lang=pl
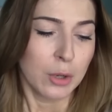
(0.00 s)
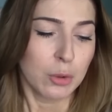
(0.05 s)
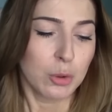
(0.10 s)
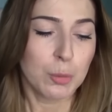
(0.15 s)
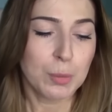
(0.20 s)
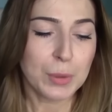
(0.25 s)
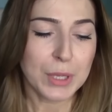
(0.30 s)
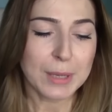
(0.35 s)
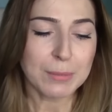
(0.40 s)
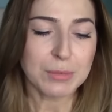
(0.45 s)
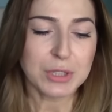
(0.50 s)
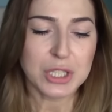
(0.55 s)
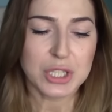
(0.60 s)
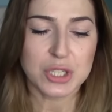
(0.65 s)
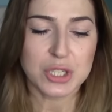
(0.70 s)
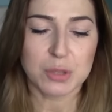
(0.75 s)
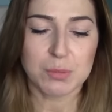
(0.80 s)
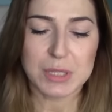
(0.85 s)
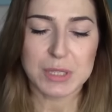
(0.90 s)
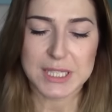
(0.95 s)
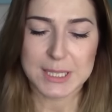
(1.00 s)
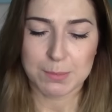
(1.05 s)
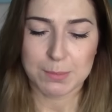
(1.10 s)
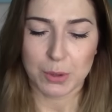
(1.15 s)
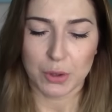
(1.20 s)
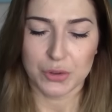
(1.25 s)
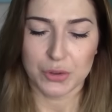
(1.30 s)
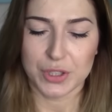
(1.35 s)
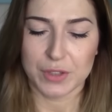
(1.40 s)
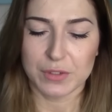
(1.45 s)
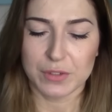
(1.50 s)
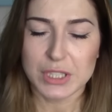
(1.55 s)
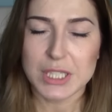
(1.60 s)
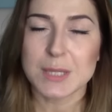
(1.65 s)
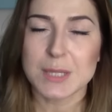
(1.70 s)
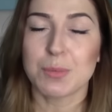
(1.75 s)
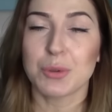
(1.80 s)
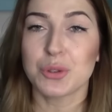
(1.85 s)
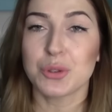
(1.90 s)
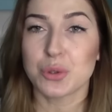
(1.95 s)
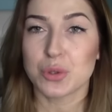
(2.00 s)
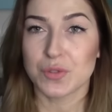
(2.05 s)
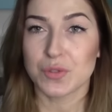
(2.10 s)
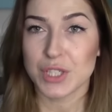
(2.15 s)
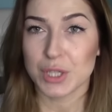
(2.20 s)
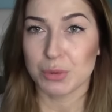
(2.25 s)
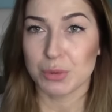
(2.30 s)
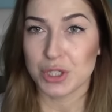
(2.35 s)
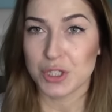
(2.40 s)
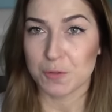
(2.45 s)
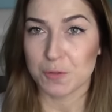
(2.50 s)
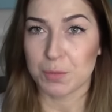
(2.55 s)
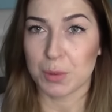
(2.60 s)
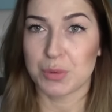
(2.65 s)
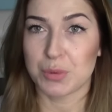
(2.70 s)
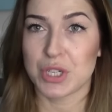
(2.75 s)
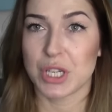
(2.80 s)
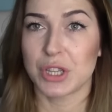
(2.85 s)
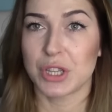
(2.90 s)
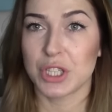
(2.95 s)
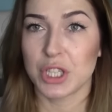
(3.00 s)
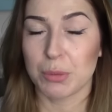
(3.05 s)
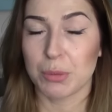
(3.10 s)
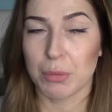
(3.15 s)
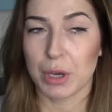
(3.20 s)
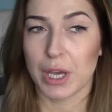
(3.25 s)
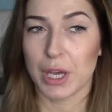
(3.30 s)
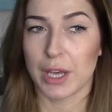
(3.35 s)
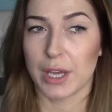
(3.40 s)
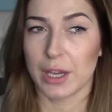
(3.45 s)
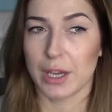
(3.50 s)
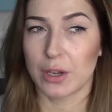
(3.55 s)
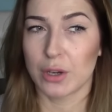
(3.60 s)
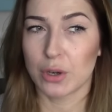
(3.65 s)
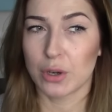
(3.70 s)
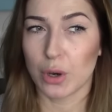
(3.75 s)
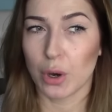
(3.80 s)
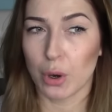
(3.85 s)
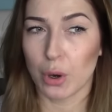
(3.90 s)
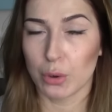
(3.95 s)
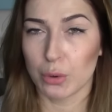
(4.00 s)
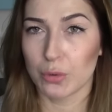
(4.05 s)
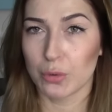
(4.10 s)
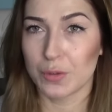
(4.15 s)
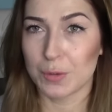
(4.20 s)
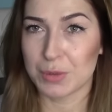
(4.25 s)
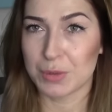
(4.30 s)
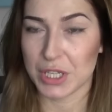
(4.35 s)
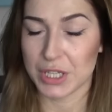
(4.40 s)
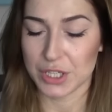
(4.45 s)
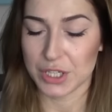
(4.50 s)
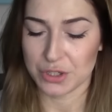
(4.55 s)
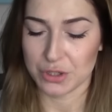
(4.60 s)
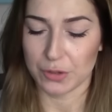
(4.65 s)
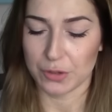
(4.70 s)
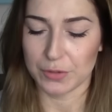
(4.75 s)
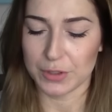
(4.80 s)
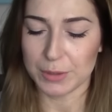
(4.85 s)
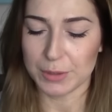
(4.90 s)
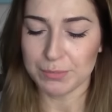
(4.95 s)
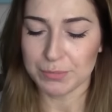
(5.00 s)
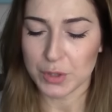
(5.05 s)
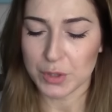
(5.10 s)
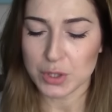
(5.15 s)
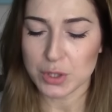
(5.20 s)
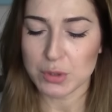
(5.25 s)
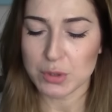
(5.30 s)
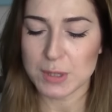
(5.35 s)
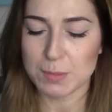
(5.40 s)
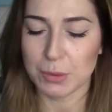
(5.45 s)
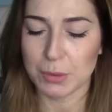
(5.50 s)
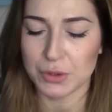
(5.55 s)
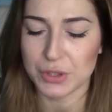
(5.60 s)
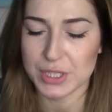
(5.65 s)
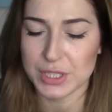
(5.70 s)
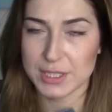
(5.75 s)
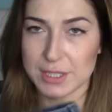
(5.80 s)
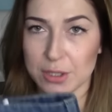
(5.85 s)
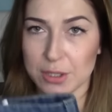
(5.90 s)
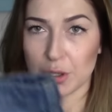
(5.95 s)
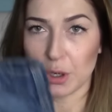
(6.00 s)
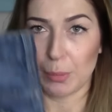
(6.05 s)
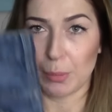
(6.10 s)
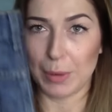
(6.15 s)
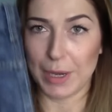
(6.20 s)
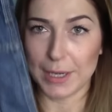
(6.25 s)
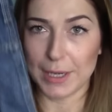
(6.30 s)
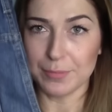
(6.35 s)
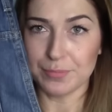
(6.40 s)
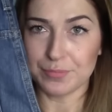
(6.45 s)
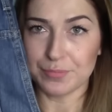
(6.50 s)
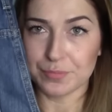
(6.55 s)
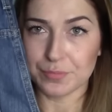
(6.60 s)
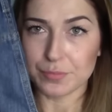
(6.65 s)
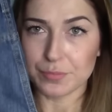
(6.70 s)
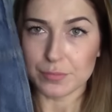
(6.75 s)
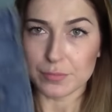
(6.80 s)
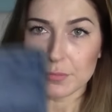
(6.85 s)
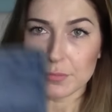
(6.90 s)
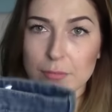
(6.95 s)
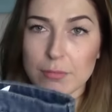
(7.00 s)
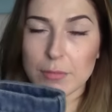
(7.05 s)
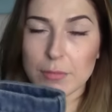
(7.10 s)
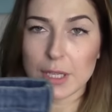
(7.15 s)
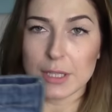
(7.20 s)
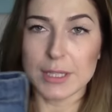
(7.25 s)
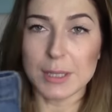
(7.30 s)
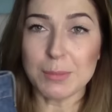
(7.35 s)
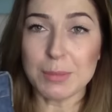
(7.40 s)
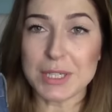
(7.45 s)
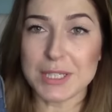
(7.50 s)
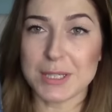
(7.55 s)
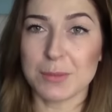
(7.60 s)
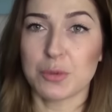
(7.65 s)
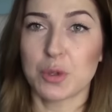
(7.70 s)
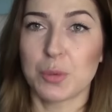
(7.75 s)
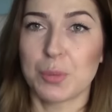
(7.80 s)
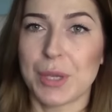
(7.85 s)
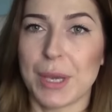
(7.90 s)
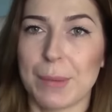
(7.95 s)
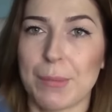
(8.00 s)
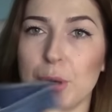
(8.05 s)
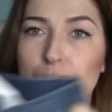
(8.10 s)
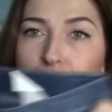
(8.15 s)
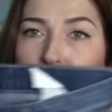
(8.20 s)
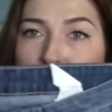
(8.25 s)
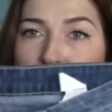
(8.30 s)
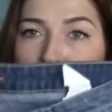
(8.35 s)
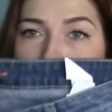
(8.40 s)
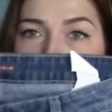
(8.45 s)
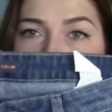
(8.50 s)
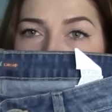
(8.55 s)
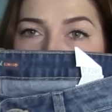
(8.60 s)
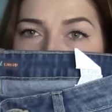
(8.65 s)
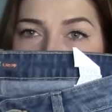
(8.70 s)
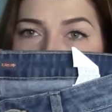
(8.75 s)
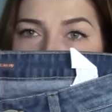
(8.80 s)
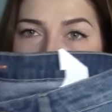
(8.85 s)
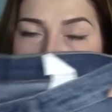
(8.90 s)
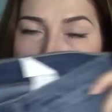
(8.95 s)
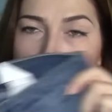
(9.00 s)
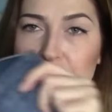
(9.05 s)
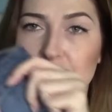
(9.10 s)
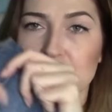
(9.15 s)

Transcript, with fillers: Kupiłam też sobie spodnie. Wy te spodnie już widziałyście w poprzednim e, holu wyprzedażowym. To są spodnie z kropa. Tym razem kupiłam odcień ciemniejszy.